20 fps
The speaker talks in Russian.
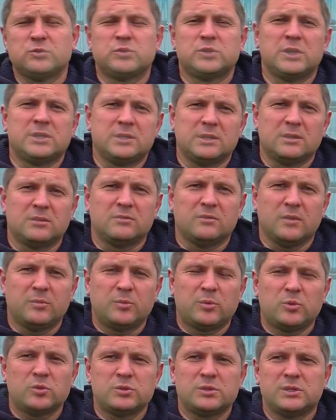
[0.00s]
изучать этот
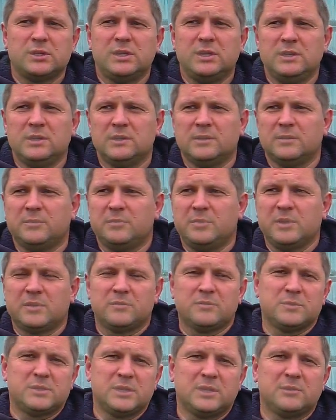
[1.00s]
вопрос, и э,
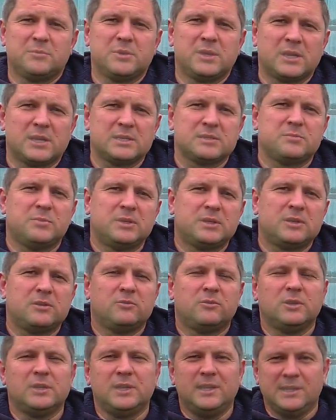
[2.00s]
первым делом я
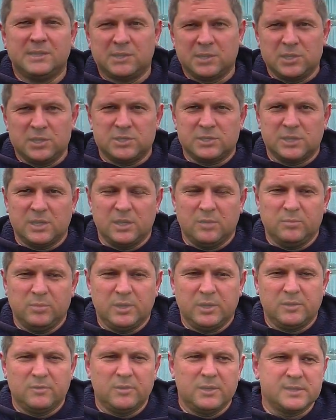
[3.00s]
рассматривал электрические
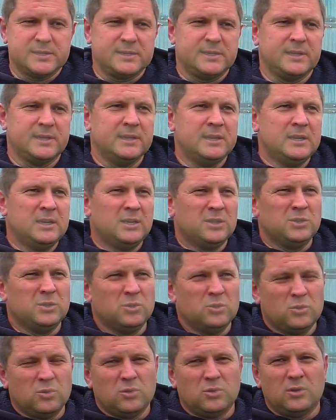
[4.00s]
обогреватели.
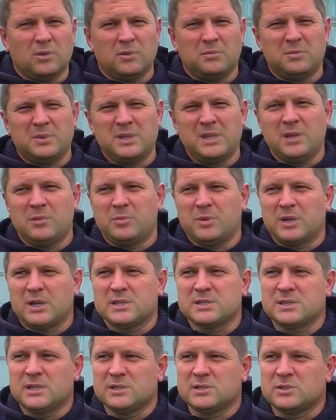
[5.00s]
Но мне
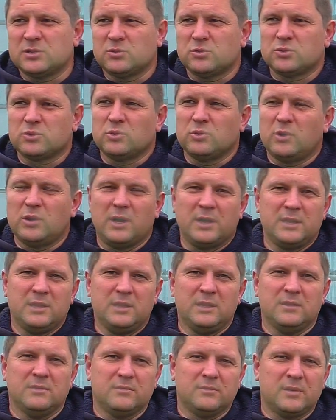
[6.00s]
показалось то, что
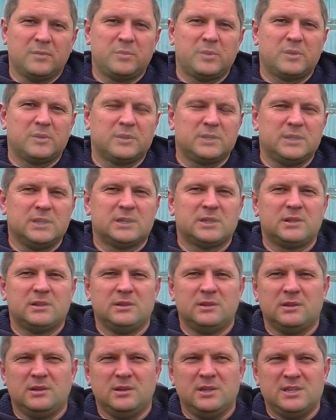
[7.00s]
они, во-первых, не,
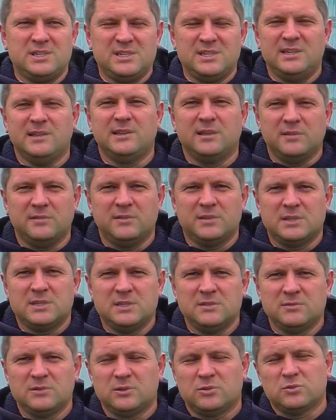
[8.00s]
не сильно
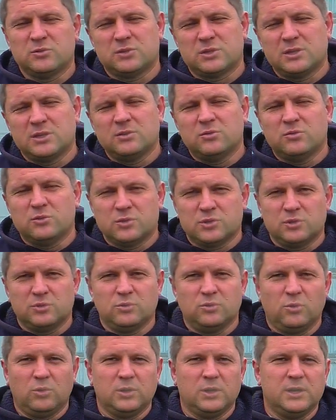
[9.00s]
эффективны, то есть они
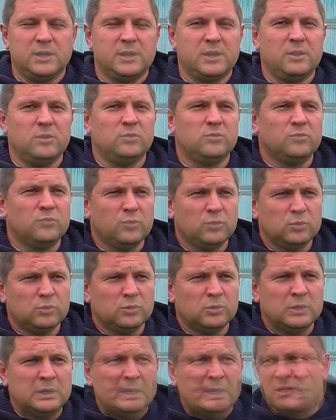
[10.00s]
очень долго греют
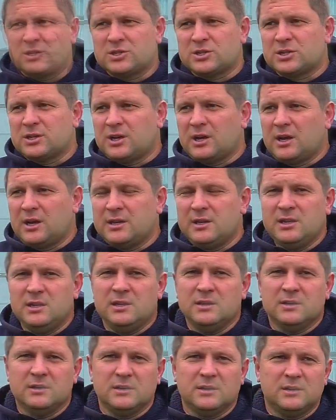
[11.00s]
воду. Также
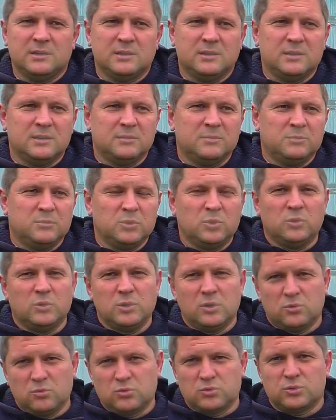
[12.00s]
они э,
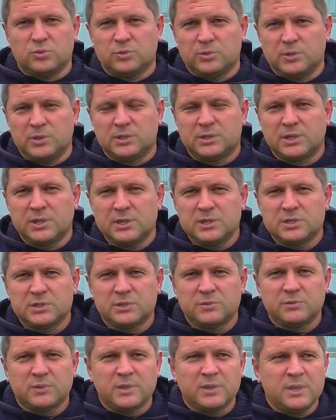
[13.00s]
много кушают
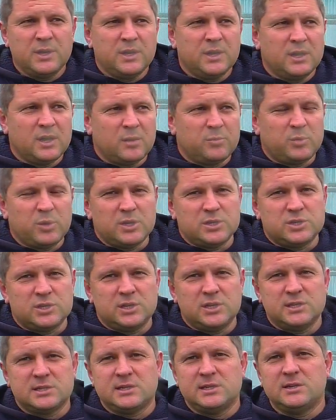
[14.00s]
электричество, и опять
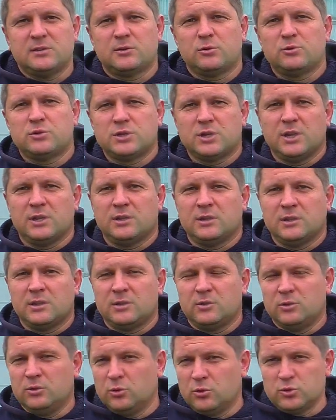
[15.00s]
же, если их включать
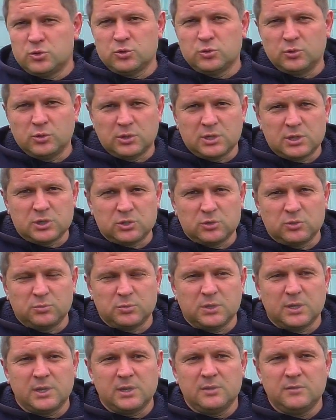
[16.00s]
на, ночью на
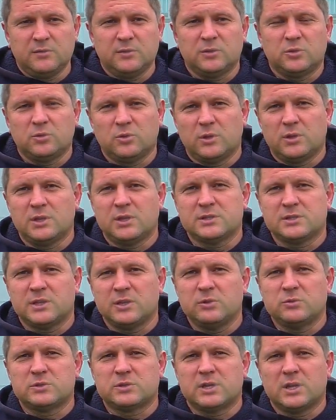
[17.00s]
ночном тарифе, то они
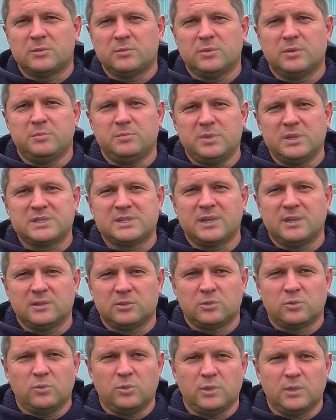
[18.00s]
остаются как бы
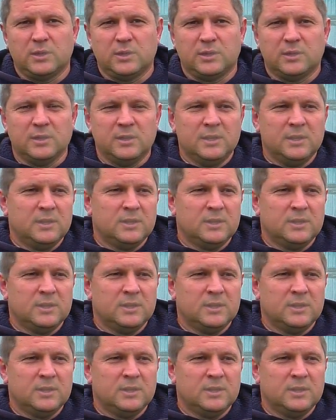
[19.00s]
бесконтрольные,